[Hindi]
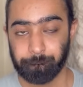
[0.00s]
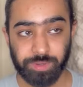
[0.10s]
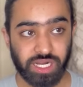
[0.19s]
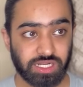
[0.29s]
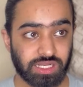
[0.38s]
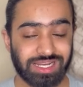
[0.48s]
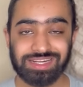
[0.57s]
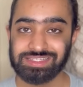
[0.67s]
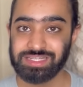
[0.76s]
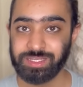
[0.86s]
बट
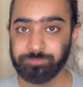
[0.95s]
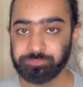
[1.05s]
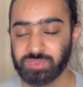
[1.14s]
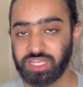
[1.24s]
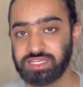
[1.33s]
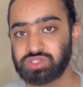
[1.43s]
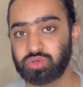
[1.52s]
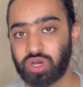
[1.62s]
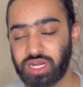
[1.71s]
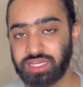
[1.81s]
लेट्स सी कि इस
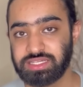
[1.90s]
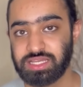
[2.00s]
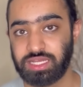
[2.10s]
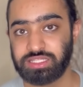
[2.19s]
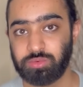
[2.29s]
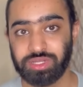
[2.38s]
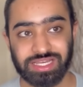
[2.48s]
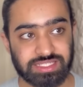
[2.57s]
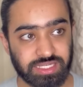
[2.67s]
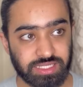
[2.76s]
स्क्वाड के साथ अब
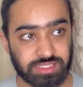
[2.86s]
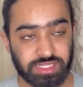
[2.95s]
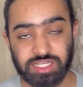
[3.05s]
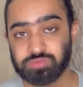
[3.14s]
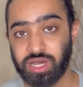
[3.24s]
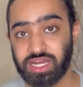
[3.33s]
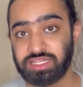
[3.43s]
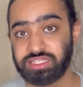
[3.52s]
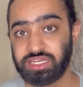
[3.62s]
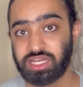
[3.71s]
कैसे
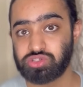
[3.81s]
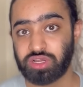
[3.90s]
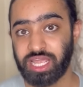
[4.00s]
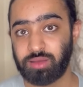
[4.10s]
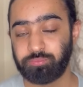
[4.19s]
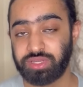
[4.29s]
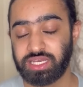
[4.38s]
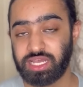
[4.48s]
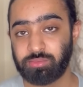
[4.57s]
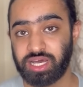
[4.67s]
10-12 दिन का जो
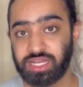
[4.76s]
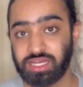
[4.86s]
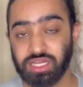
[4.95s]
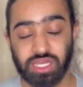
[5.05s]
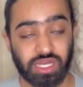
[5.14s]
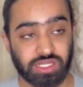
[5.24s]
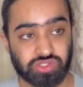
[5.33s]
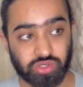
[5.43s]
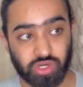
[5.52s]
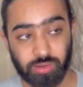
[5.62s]
कैंपेन है हमारा
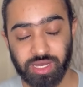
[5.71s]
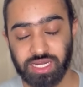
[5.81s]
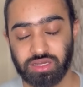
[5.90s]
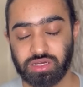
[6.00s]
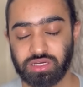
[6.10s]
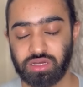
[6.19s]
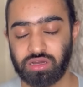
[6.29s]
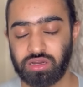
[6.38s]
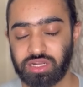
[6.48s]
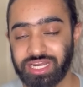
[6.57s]
जो हमारा
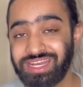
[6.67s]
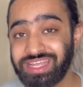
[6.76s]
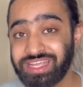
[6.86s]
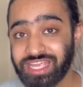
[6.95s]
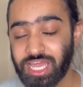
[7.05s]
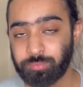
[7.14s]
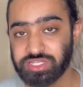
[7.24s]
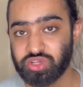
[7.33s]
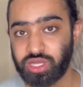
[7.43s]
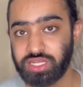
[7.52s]
ट्रेनिंग कैंप
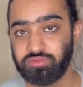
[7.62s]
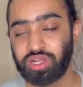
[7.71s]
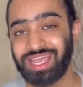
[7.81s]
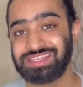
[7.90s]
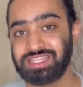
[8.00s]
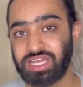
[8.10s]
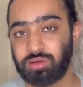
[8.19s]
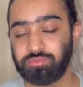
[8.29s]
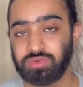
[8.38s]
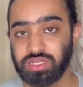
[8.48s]
है सॉरी वो कैसे
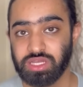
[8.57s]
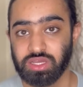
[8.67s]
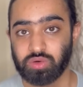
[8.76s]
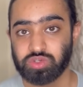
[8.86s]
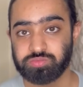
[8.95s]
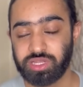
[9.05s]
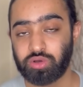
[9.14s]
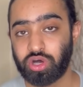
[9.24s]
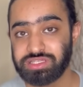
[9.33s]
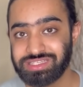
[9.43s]
हम उसमें
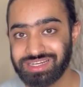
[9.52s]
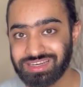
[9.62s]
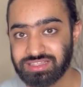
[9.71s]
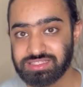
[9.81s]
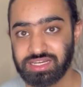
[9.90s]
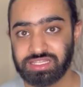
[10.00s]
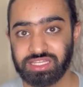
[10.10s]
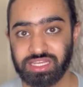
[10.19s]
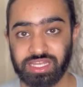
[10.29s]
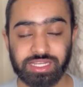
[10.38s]
कौन सी ड्रिल्स
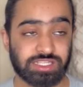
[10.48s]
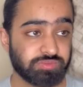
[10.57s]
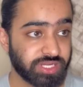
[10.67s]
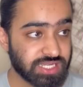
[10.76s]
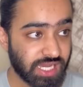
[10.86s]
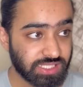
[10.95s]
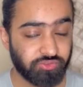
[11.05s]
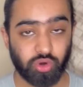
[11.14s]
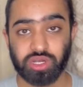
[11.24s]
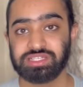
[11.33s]
करते हैं किस पे ज़्यादा
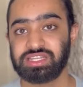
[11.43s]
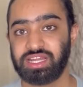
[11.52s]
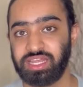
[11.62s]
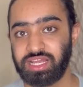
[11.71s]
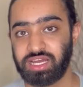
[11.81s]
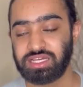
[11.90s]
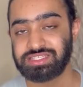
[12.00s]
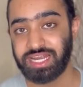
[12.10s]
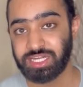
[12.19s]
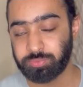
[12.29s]
फोकस रहेगा
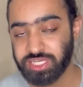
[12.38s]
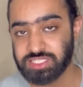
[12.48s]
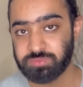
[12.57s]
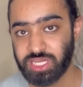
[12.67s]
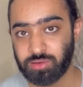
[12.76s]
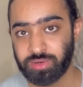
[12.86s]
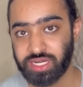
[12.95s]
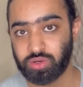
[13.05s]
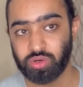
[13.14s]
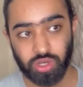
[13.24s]
सेट पीस पे
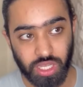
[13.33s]
हमारे को